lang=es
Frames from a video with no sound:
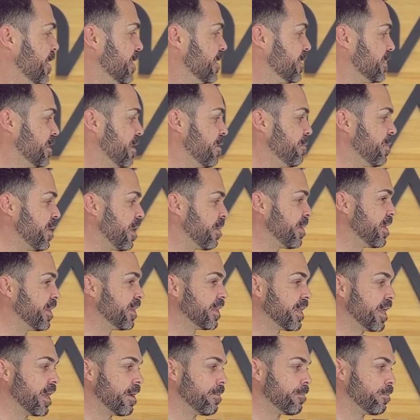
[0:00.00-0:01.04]

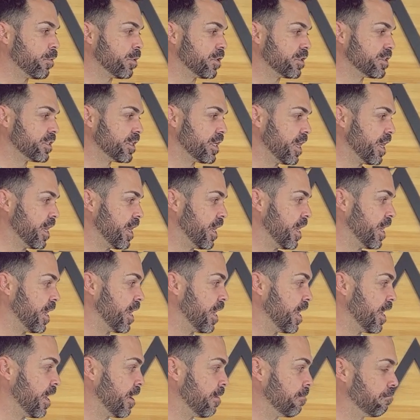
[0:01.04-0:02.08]
Simplemente pues
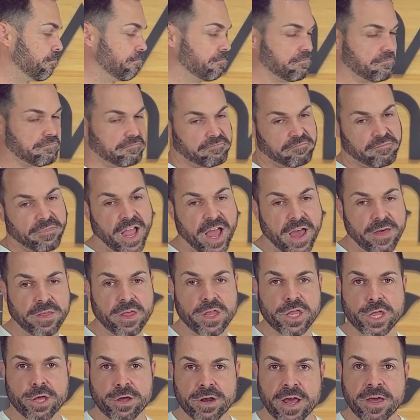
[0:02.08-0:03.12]
eh,
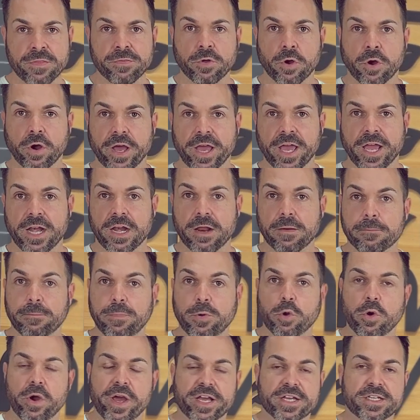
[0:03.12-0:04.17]
adicionando el
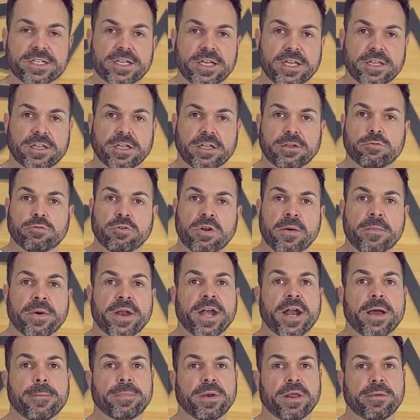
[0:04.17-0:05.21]
Blue Exit de una
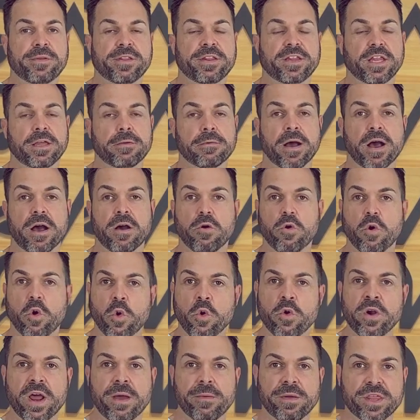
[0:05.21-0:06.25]
manera preventiva
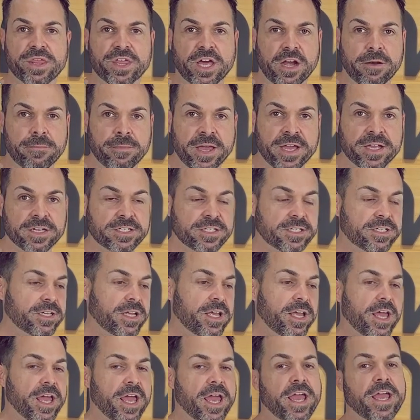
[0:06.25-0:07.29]
una vez al mes
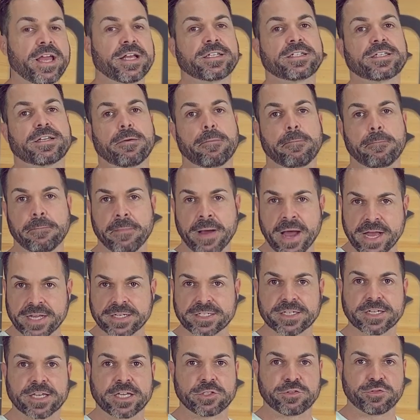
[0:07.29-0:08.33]
es
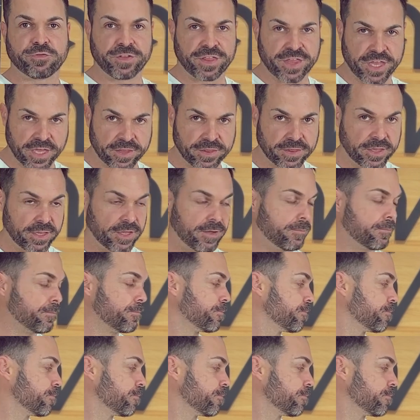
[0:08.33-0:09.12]
más que suficiente.